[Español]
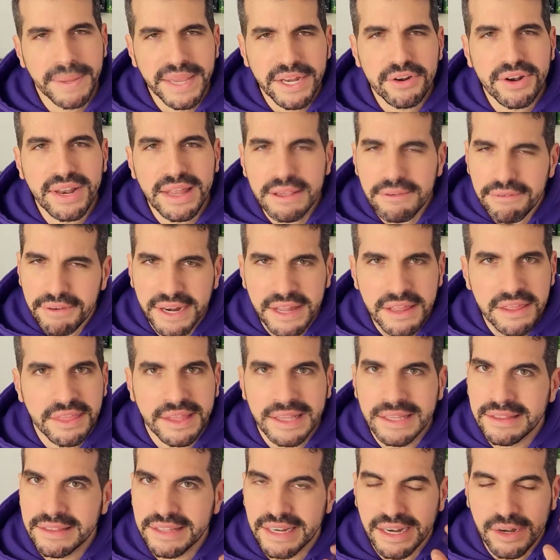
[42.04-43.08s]
pero la diferencia
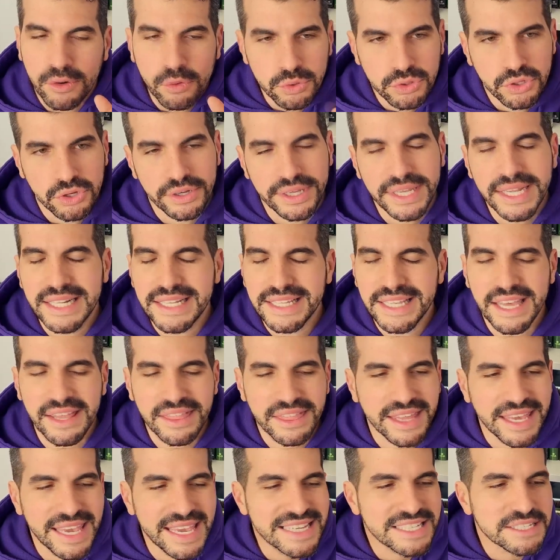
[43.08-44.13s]
entre el 1 y el 10
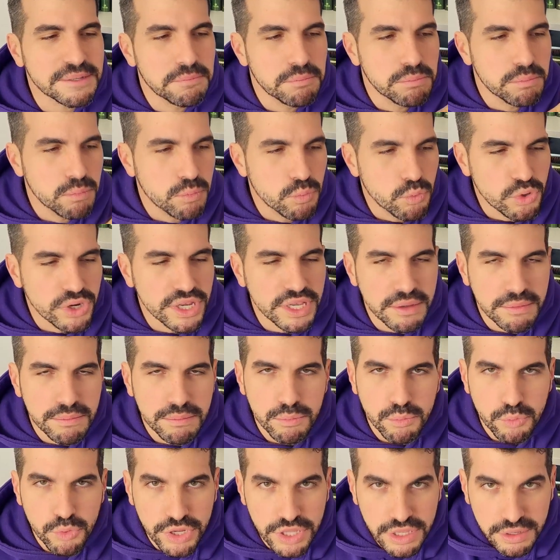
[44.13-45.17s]
es muy,
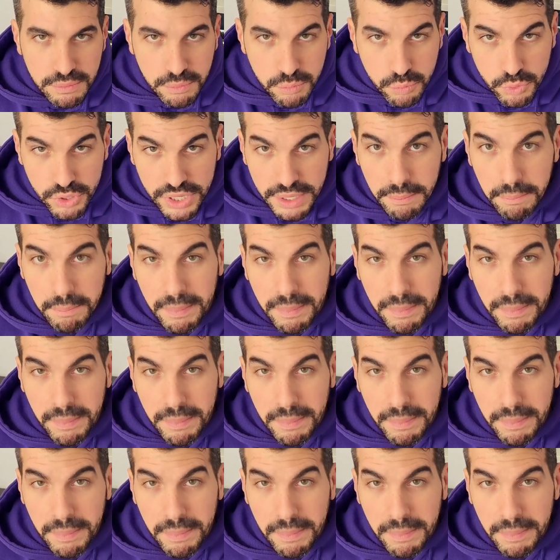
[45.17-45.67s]
muy, muy